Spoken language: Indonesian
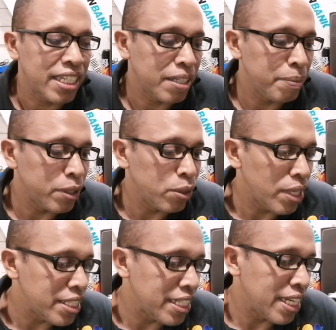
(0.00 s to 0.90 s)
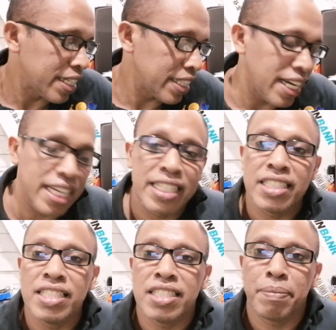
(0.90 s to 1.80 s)
Kebetulan sellernya ada
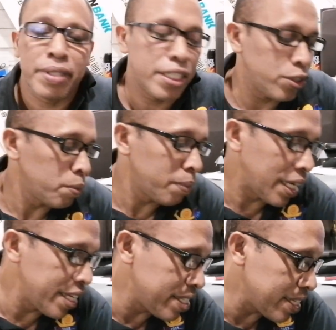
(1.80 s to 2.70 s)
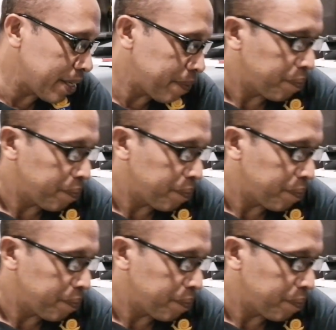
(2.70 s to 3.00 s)
di Semenanjung Malaysia.